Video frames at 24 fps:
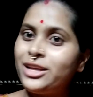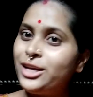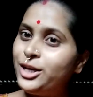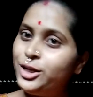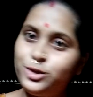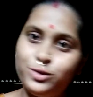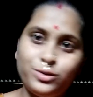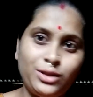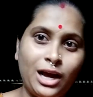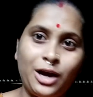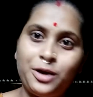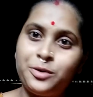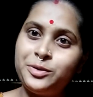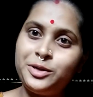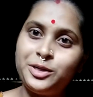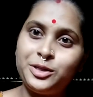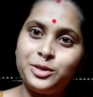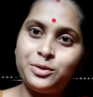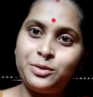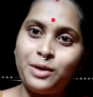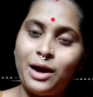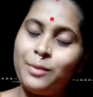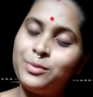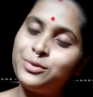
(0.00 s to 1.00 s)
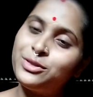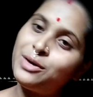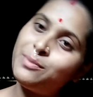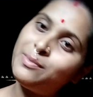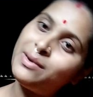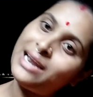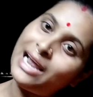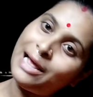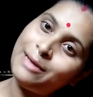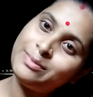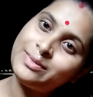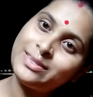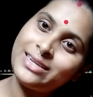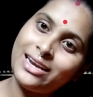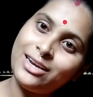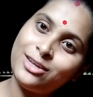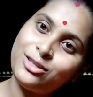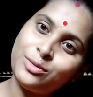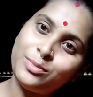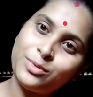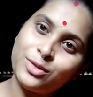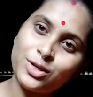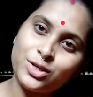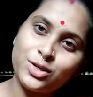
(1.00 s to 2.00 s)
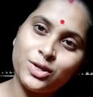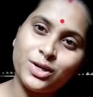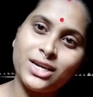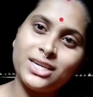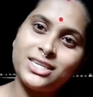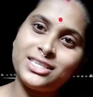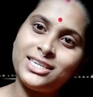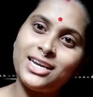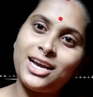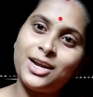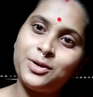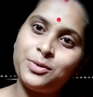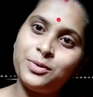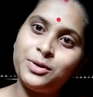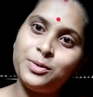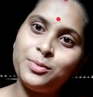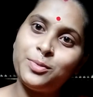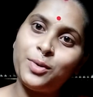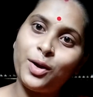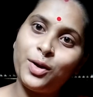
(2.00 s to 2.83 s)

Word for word: কিছু দেখো নি তো আমি তো আমার লাইফস্টাইলই তোমাদের সঙ্গে শেয়ার করি